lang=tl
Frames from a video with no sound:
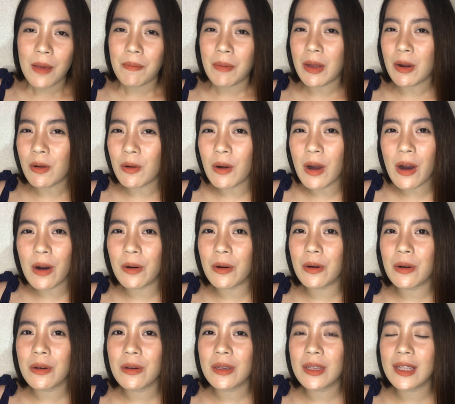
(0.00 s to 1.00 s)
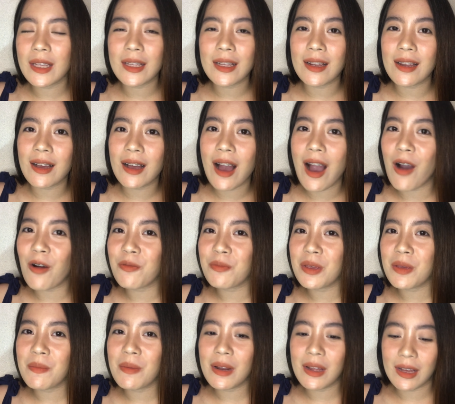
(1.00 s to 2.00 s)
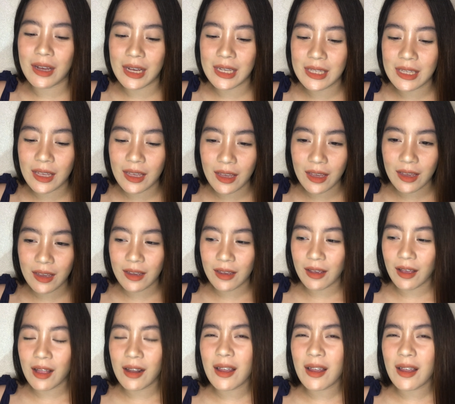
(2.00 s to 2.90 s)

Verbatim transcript: Pero kung ako, hindi talaga ako bibili kasi